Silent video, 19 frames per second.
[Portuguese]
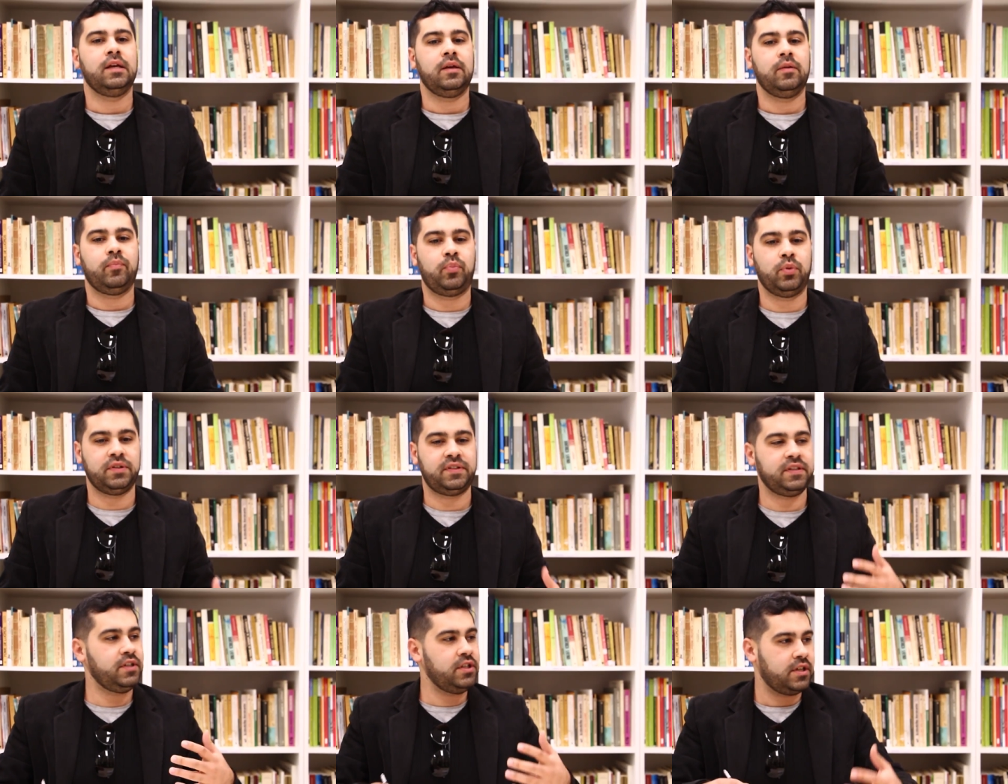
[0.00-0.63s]
por
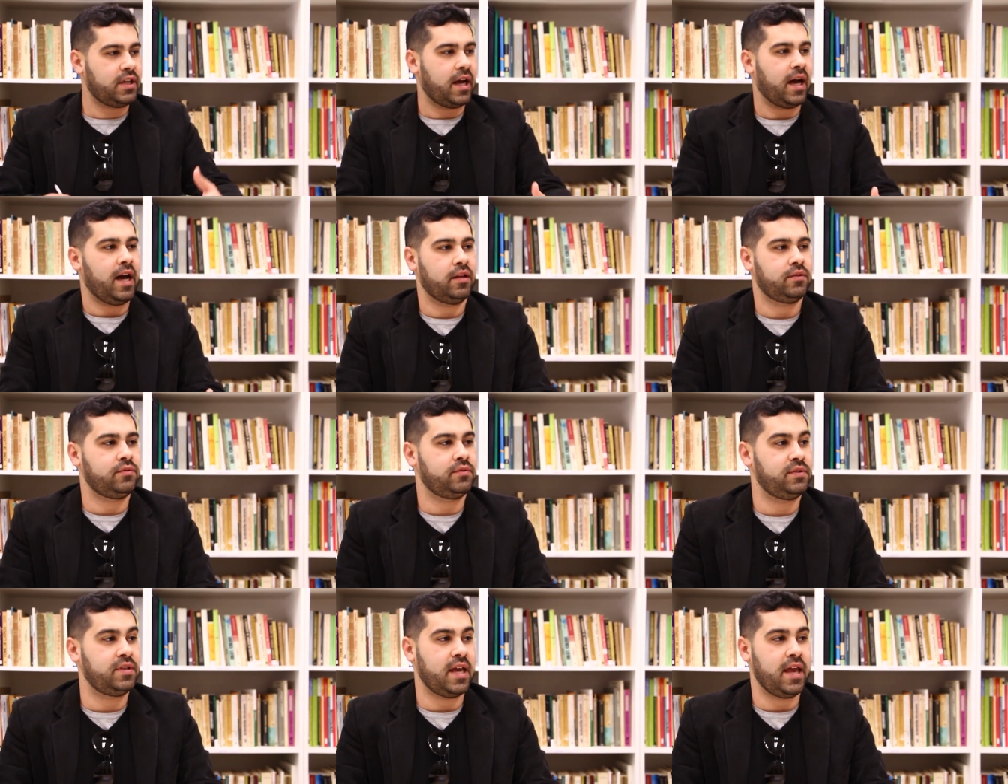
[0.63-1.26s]

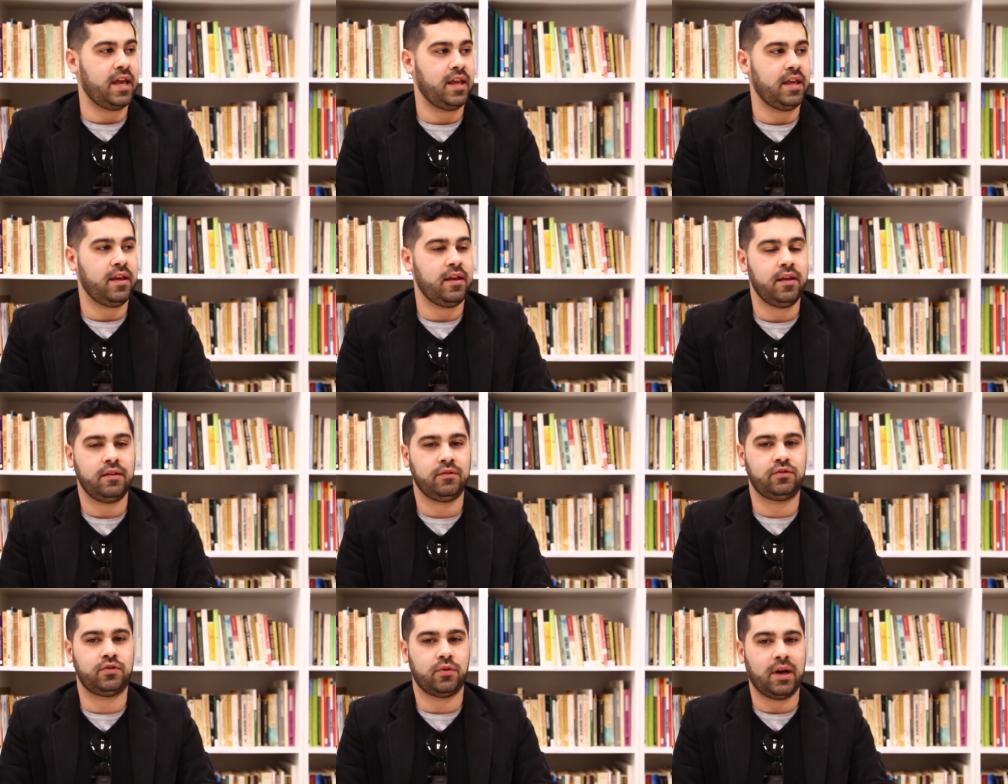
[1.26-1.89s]
sindicatos e aí
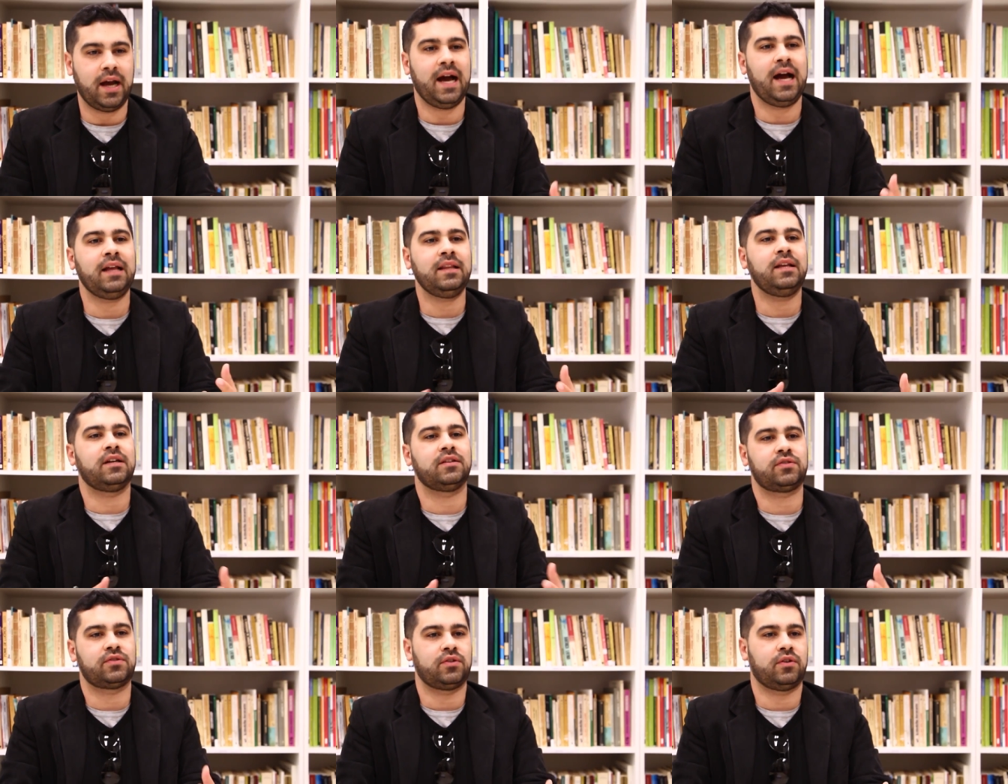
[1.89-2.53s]
jogada a
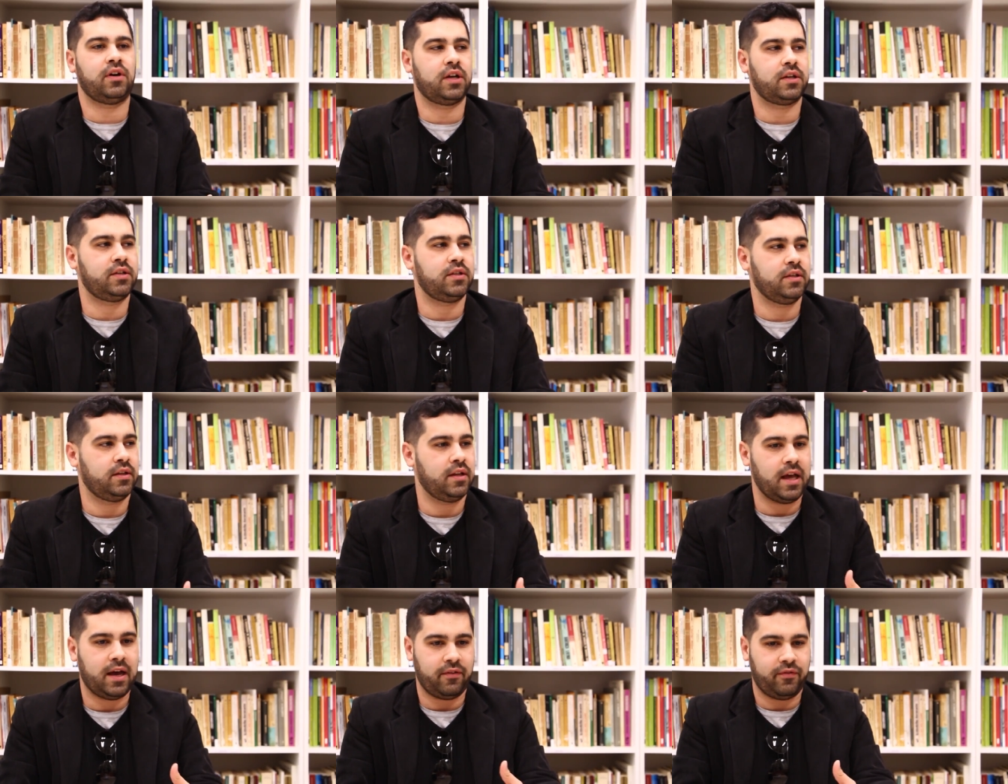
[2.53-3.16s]
sorte
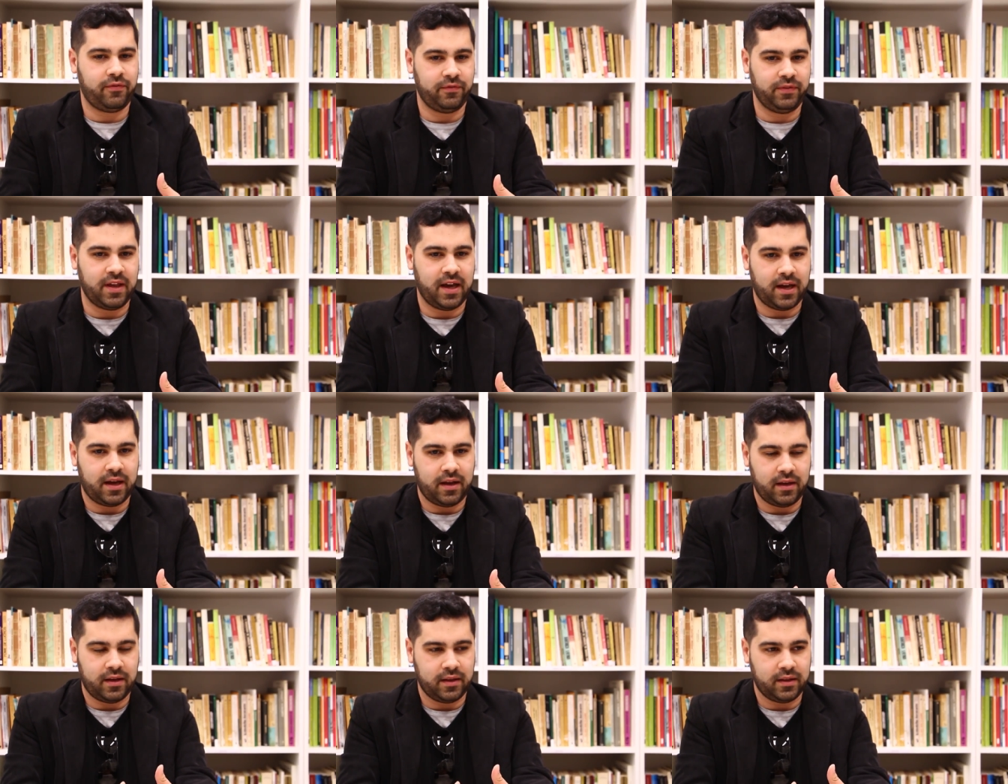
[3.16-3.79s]
da,
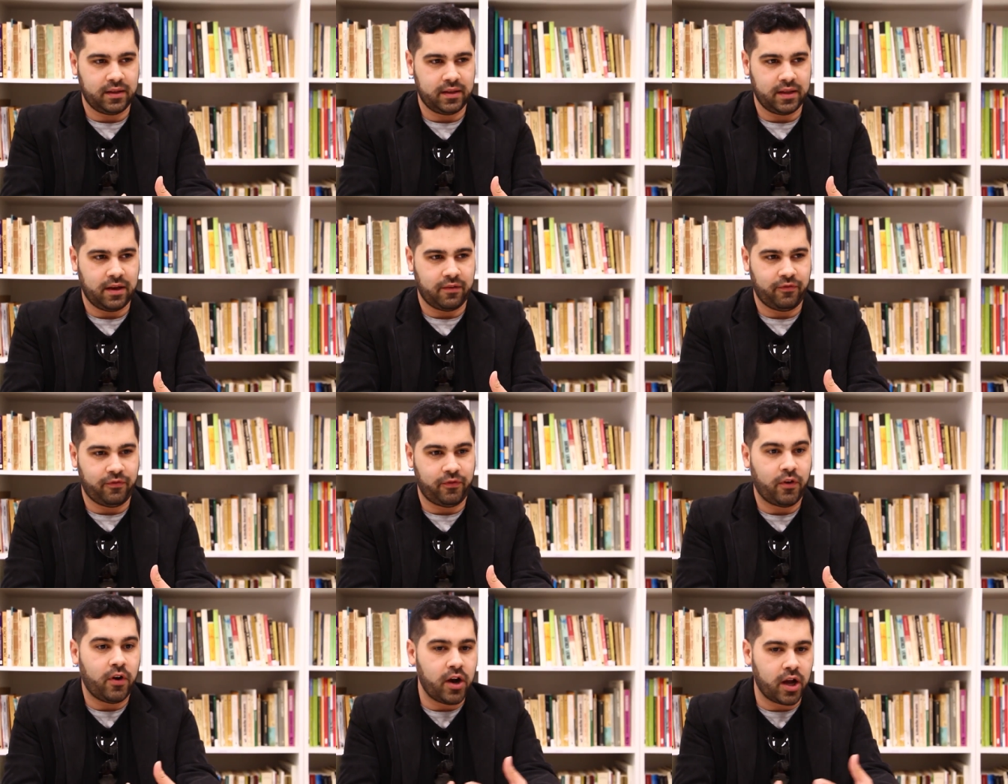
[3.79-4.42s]
da, da
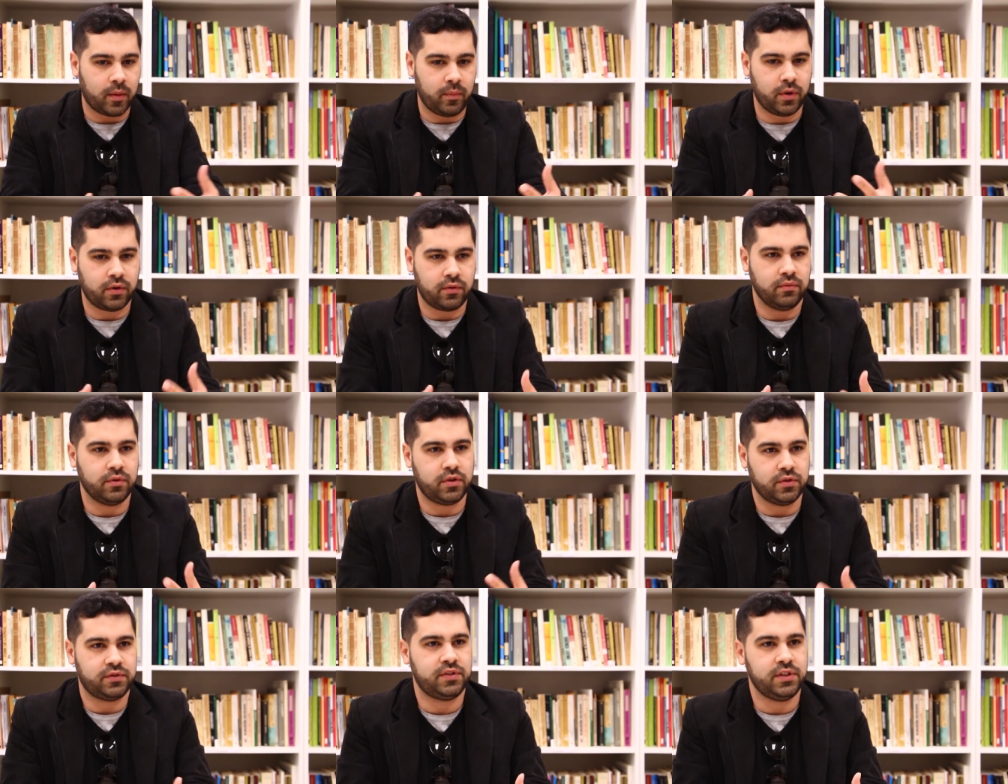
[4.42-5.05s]
forma com
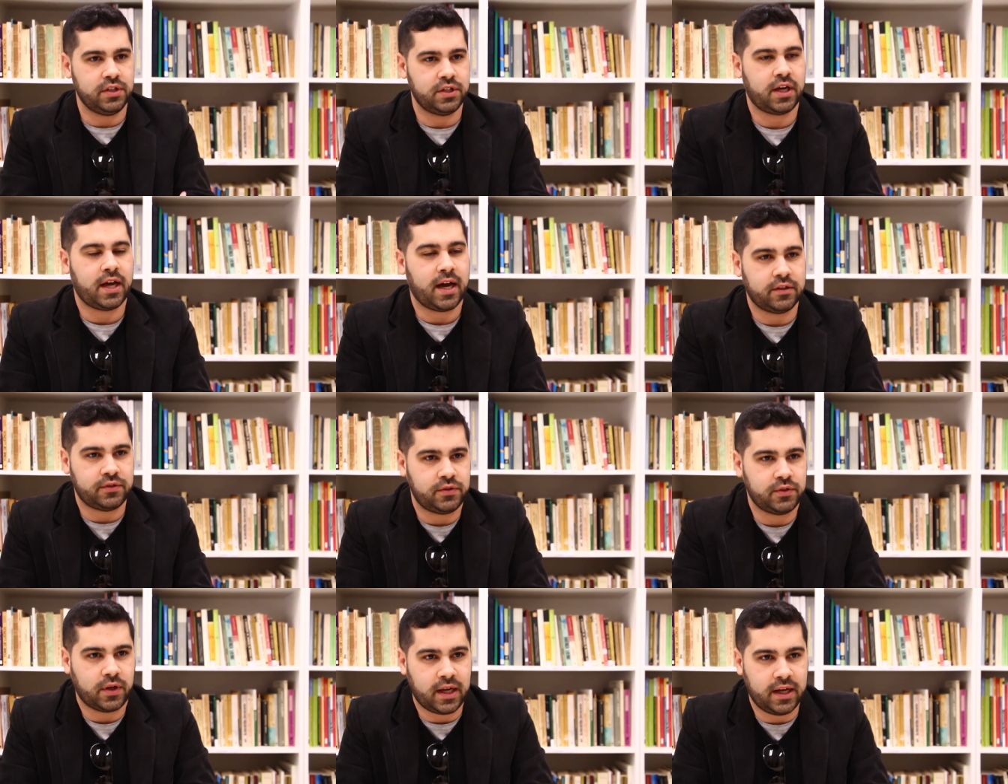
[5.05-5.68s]
que o sindicato
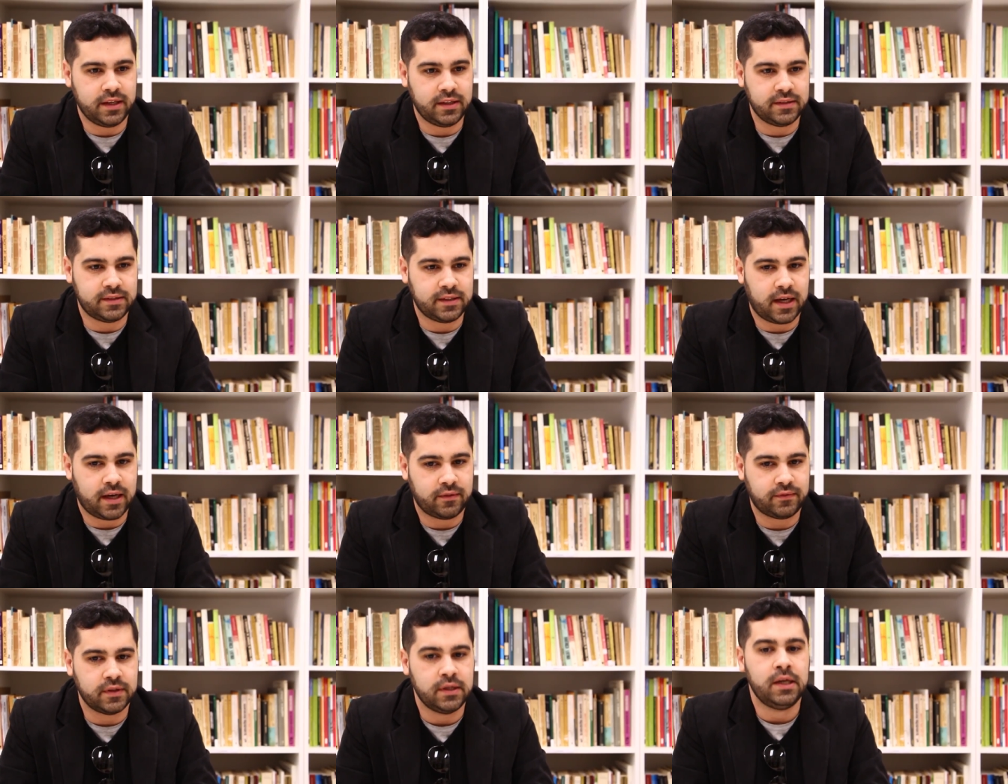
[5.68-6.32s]
se
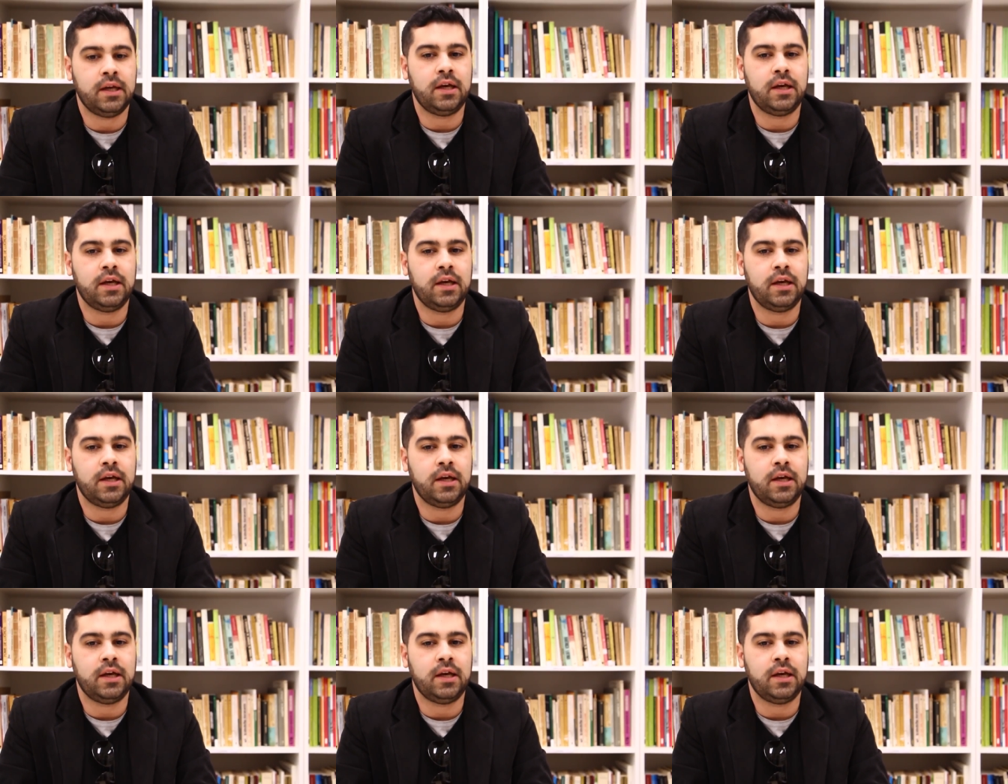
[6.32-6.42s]
organizava,